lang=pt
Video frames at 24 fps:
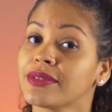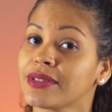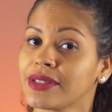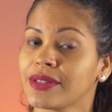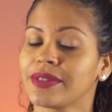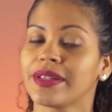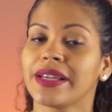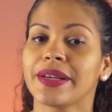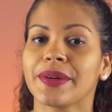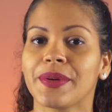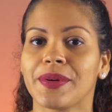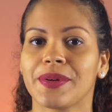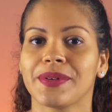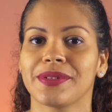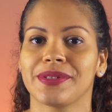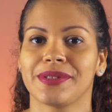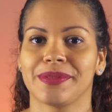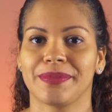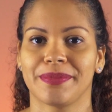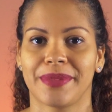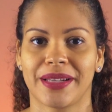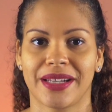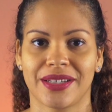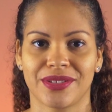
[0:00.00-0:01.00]
no seu
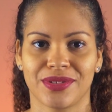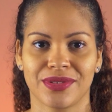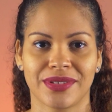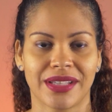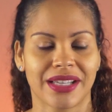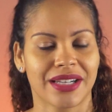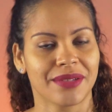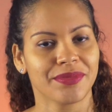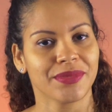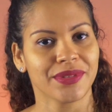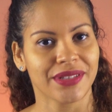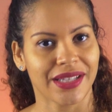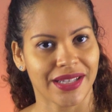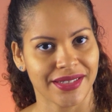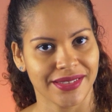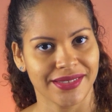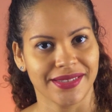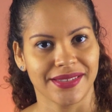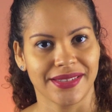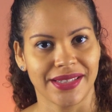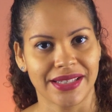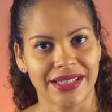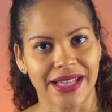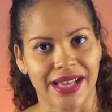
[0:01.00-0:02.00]
negócio para ajudar a mudar
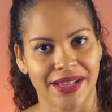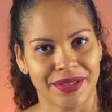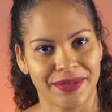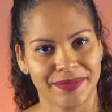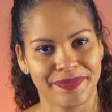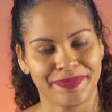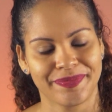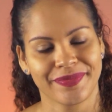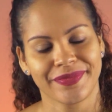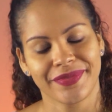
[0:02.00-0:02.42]
esse cenário.